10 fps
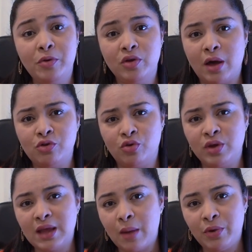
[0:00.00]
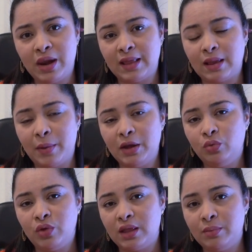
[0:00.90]
pero ya yo no estaba pues en la etapa de
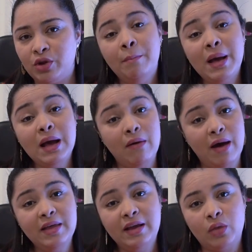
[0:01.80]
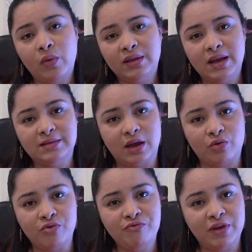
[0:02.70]
estudiante porque me acababa de graduar de
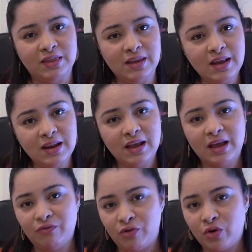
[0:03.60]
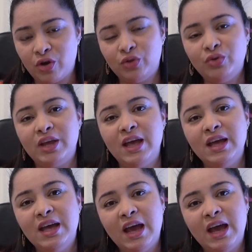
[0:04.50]
desarrollo infantil, que fue lo que yo estudié,